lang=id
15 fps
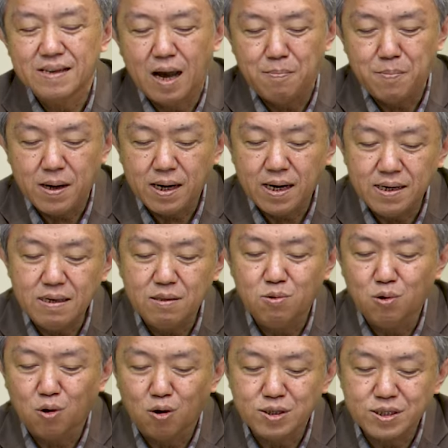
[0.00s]
Apakah
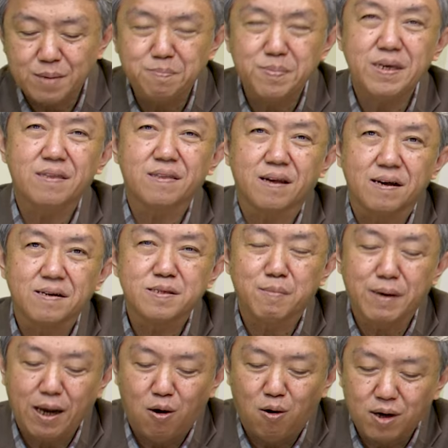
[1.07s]
itu konsep kita
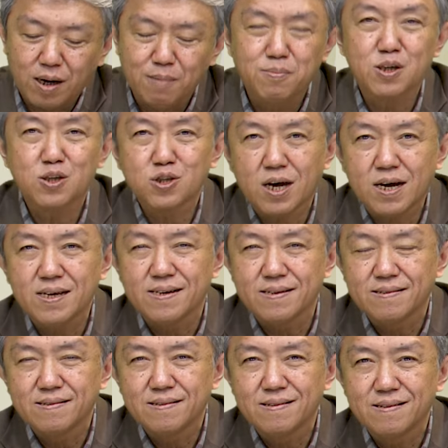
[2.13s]
sebagai orang percaya
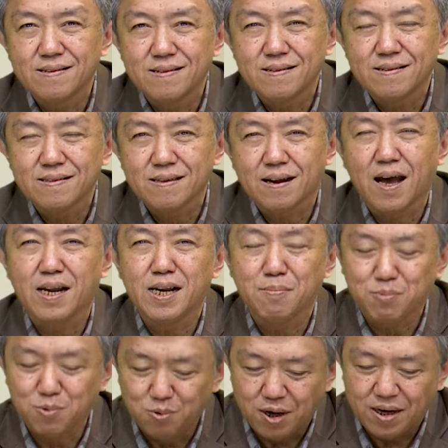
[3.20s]

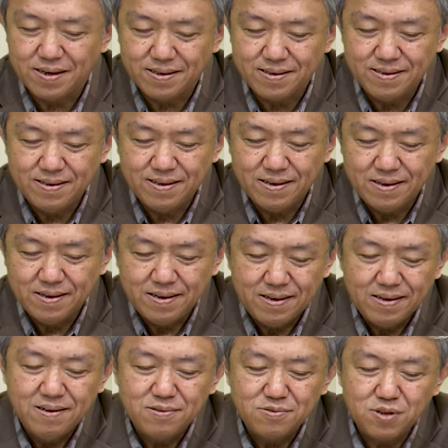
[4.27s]
terhadap Tuhan?
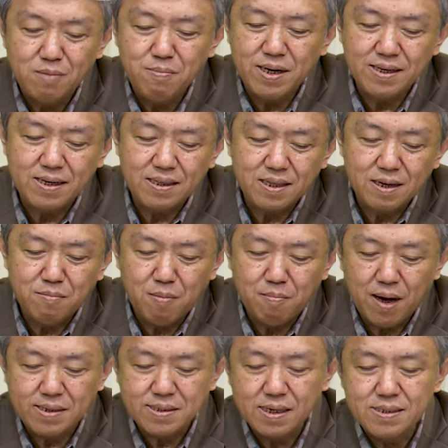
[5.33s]
Saudara mari kita
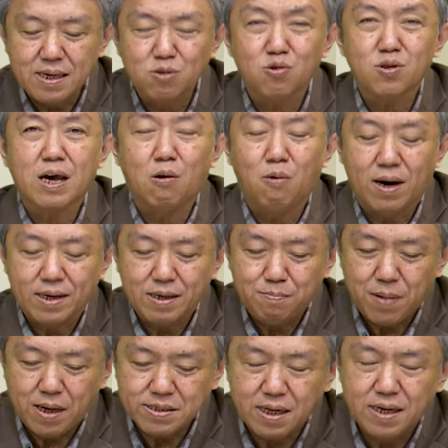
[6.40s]
membaca satu Tawari
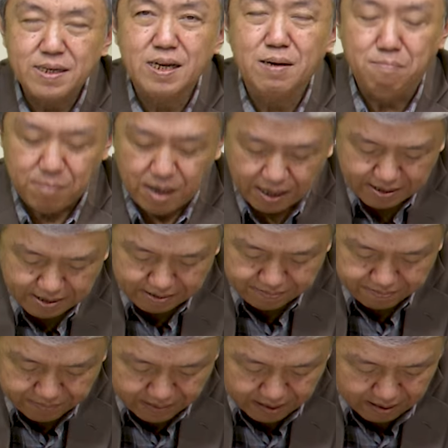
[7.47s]
pasal 16
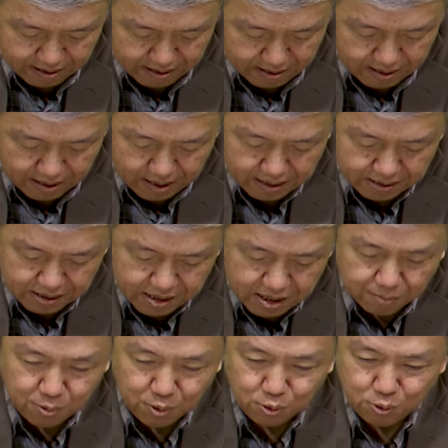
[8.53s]
ayat
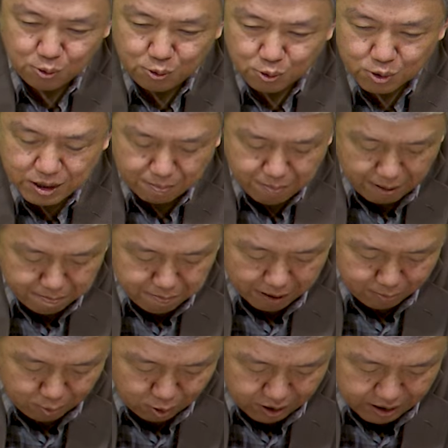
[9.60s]
37 sampai
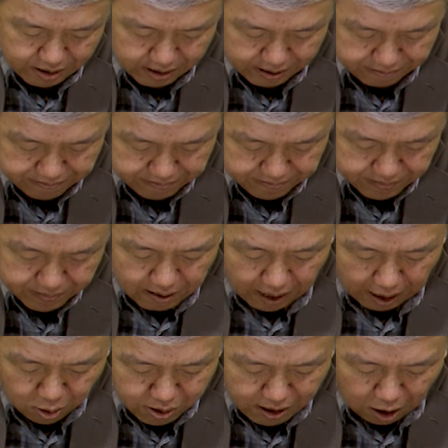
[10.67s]
43.
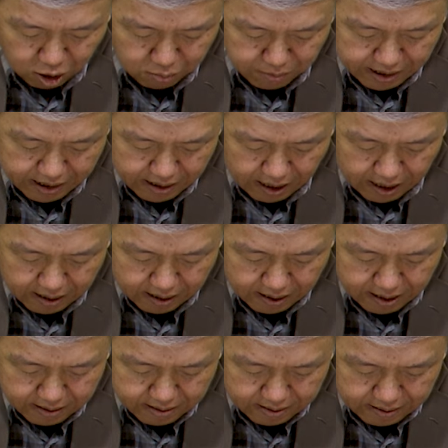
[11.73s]
Lalu Daud
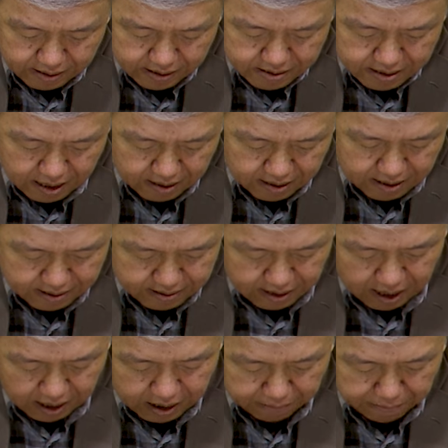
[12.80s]
meninggalkan di sana
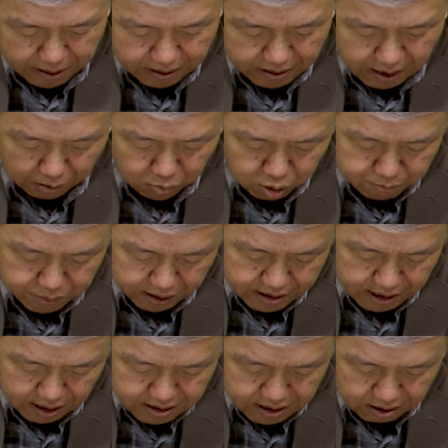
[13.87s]
di hadapan tabut
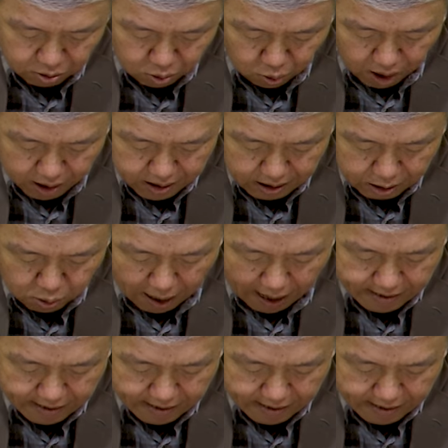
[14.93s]
perjanjian Tuhan itu